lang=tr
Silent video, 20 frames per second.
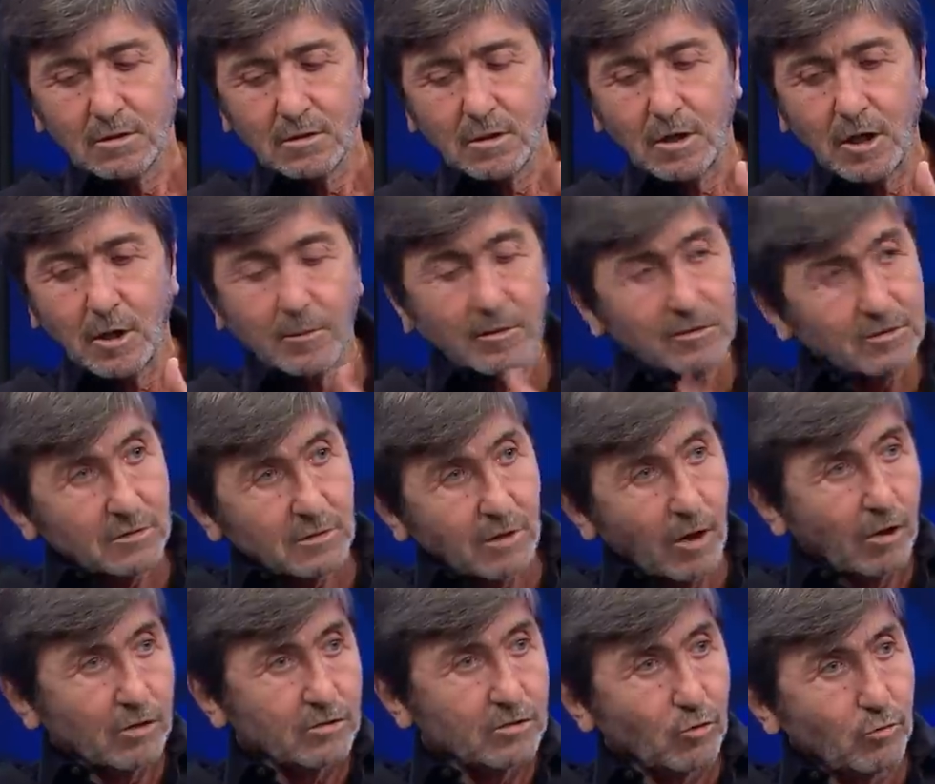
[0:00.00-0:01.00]
Ama
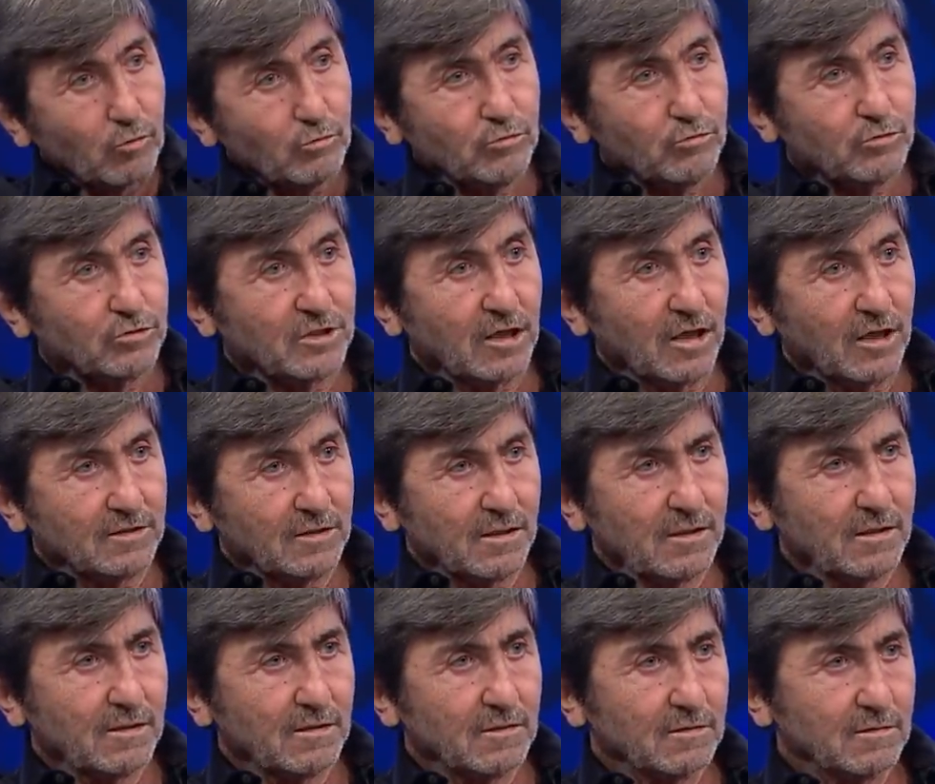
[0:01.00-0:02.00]
6 oyuncu sahada
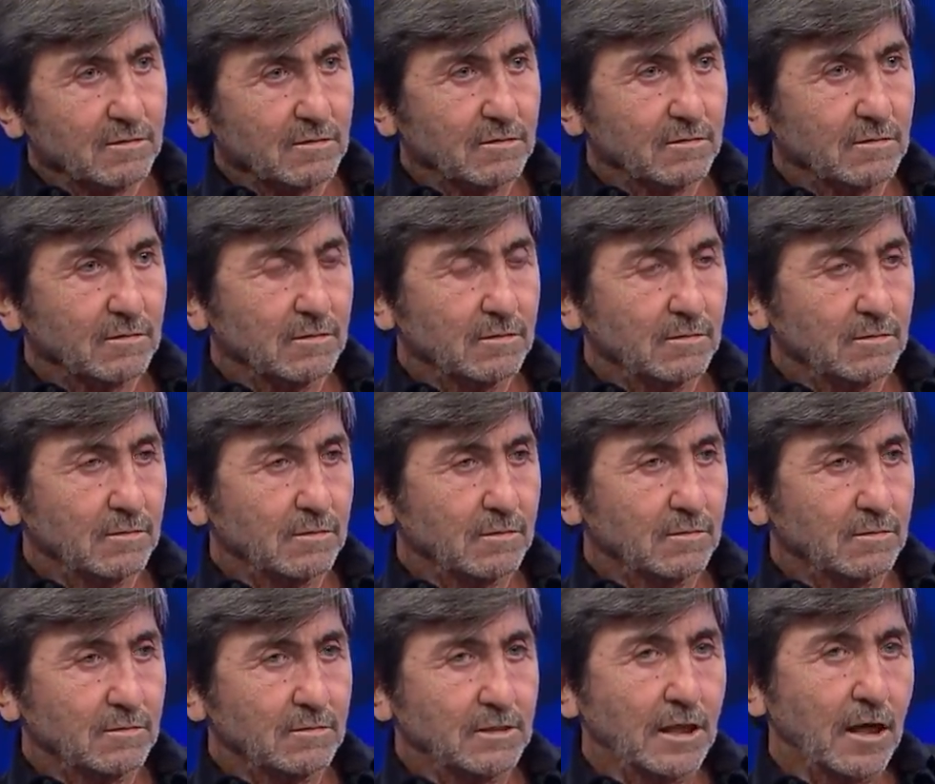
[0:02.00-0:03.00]

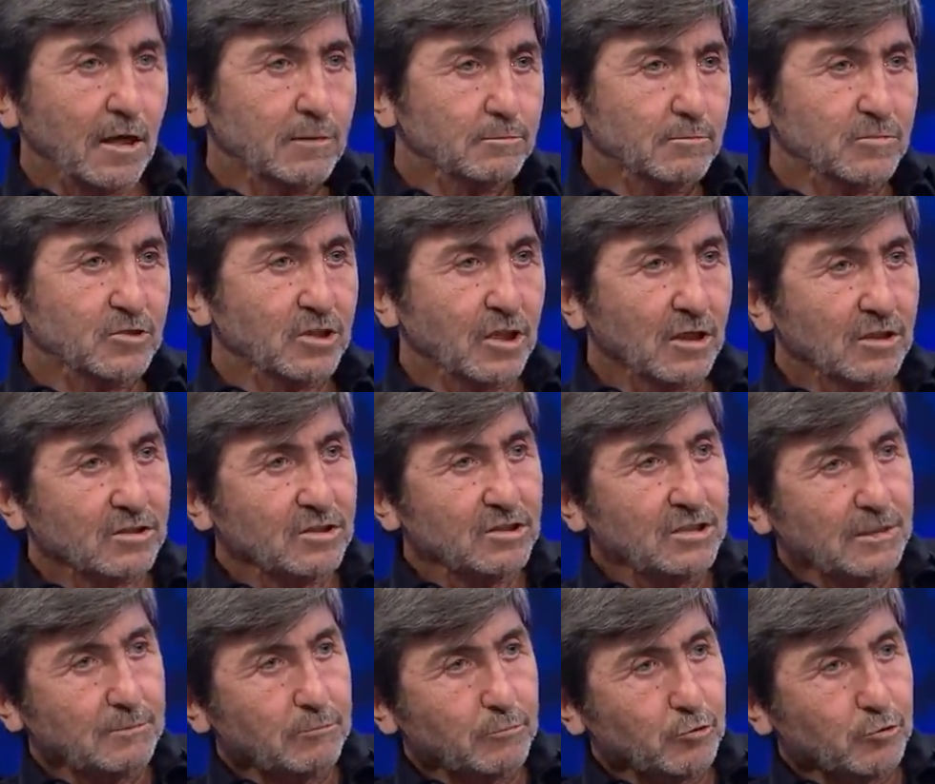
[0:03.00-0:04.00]
66,
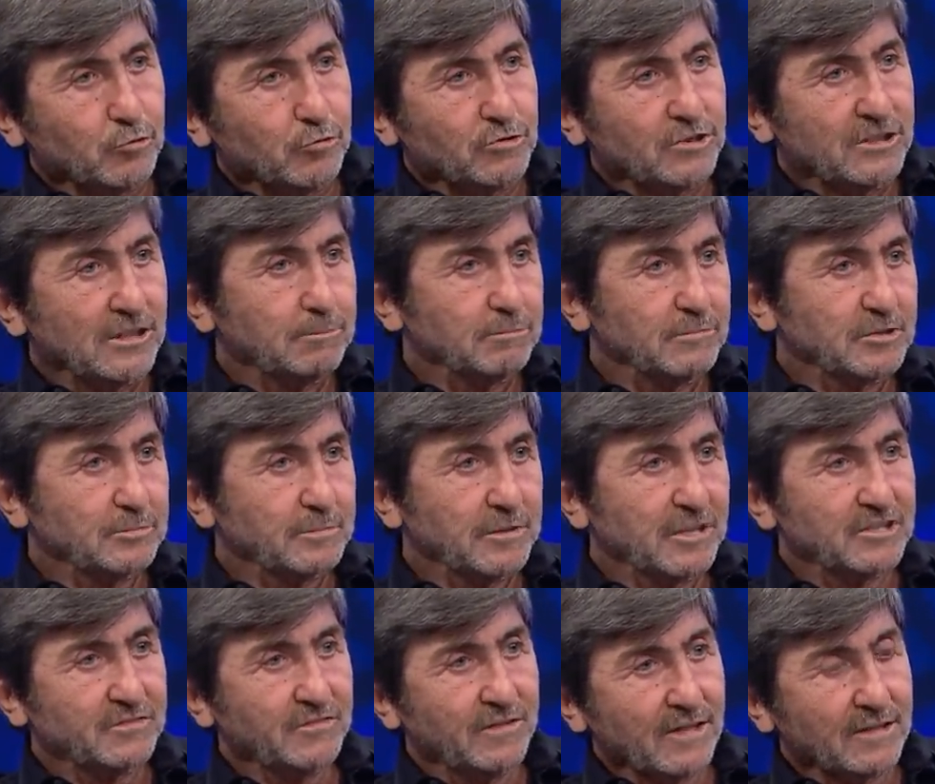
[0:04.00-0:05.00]
73, 75
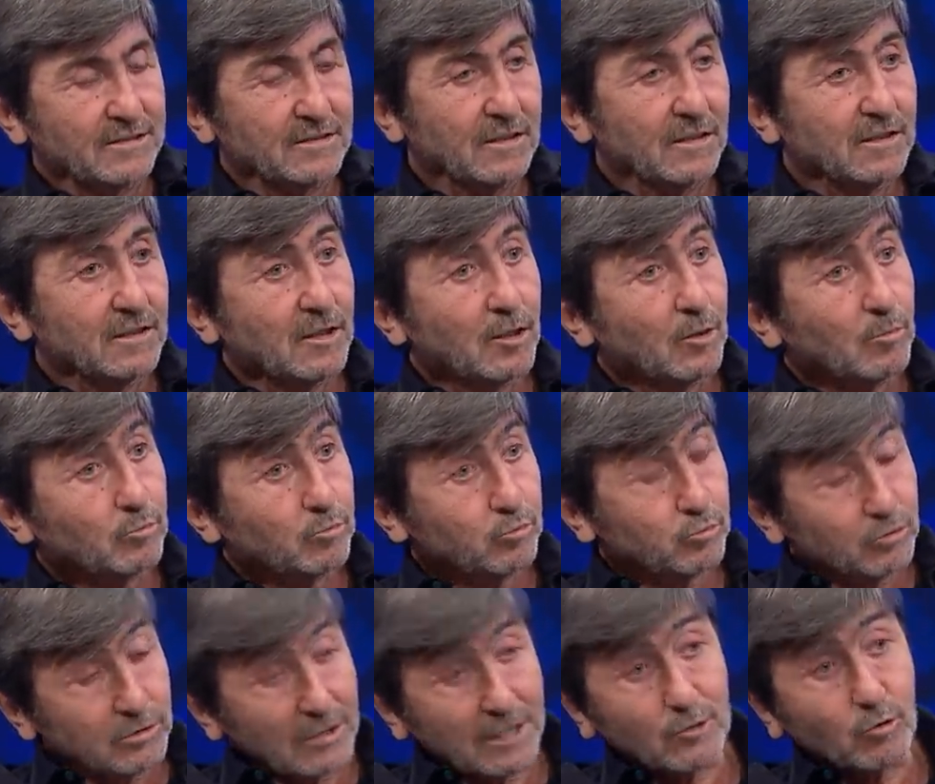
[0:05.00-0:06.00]
filan.
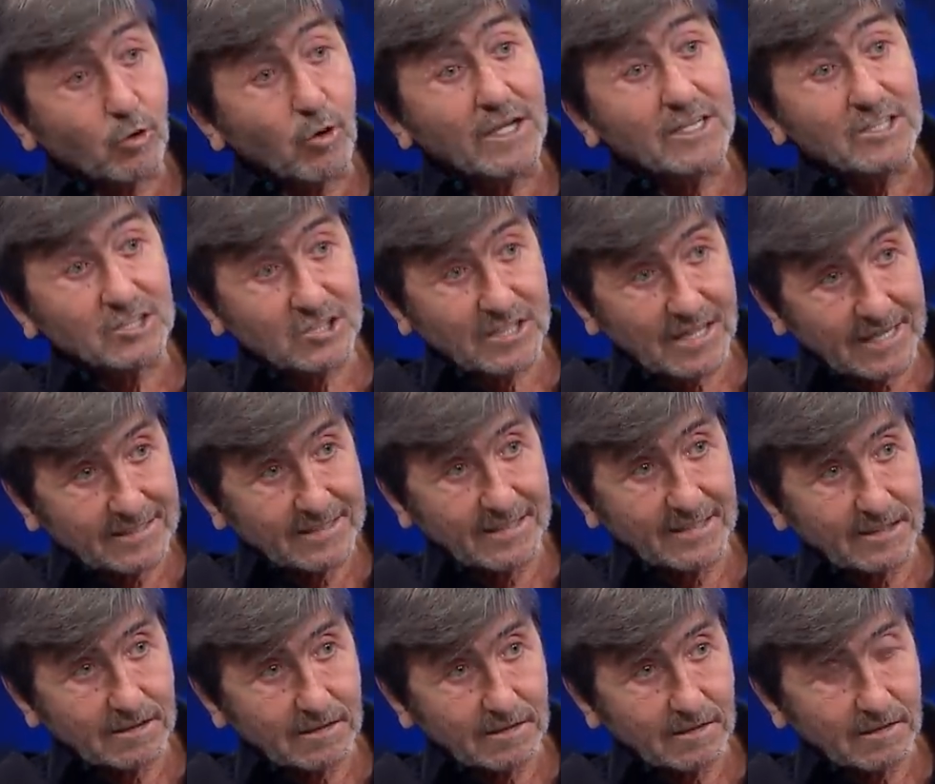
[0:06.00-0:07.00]
Bunlar kolay işler değil.
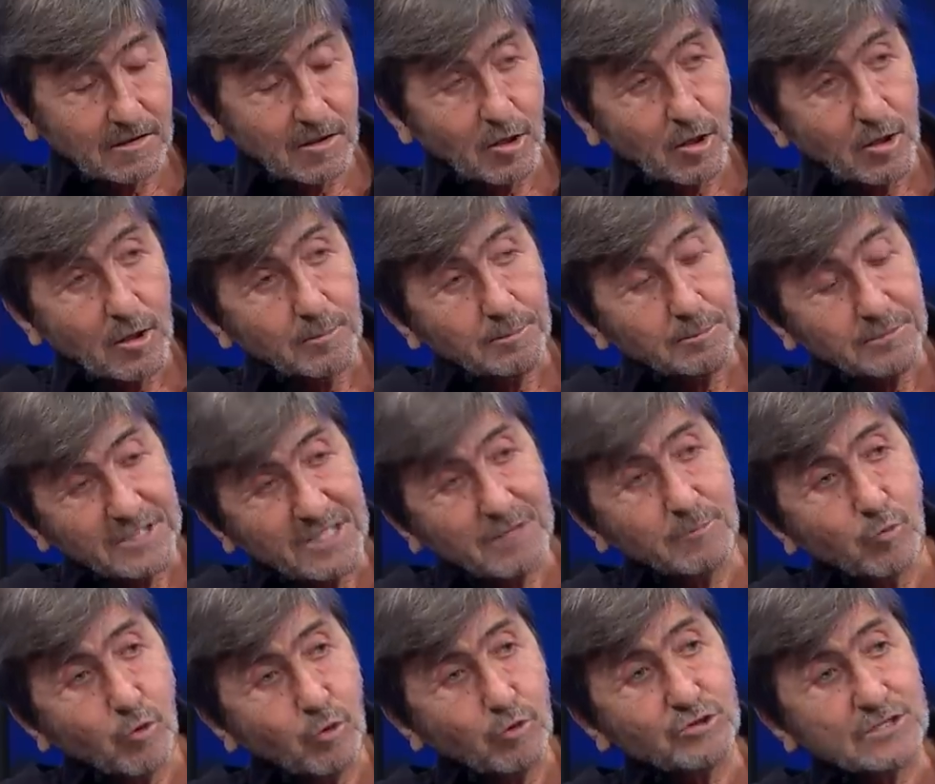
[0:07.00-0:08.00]
Bir de
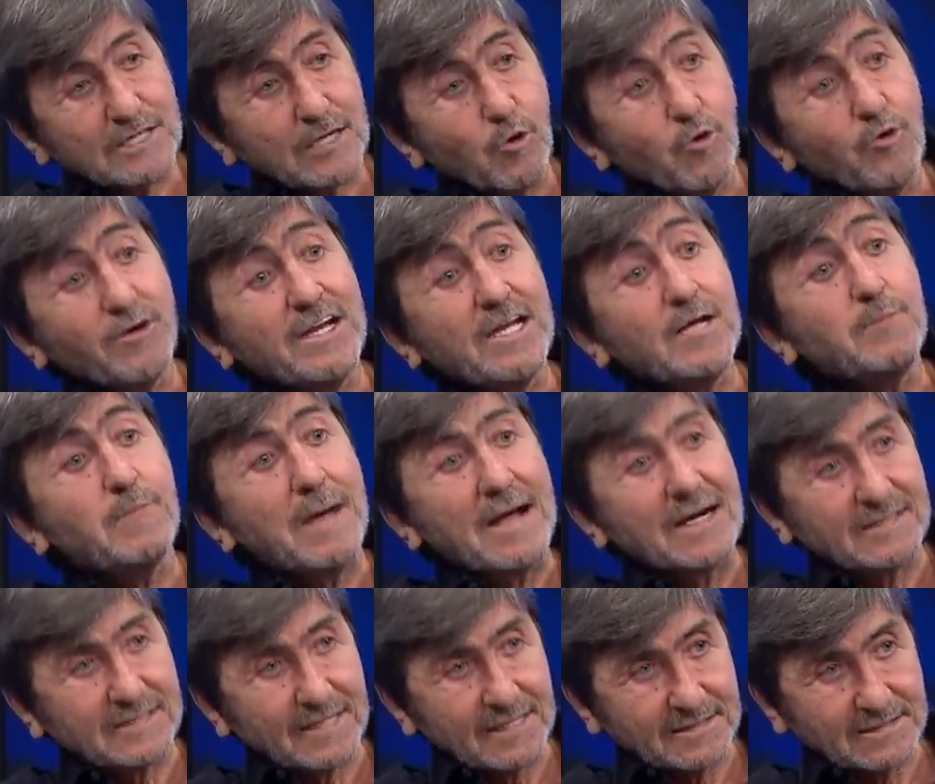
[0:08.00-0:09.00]
bu oyuncular örneğin
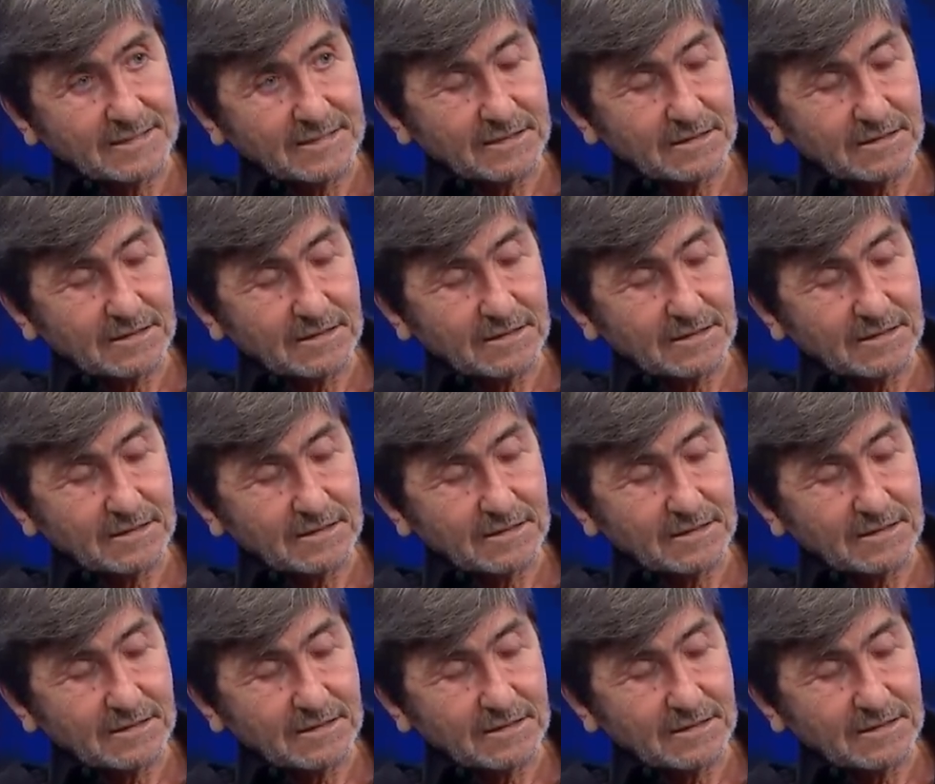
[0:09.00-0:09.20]
Mertens.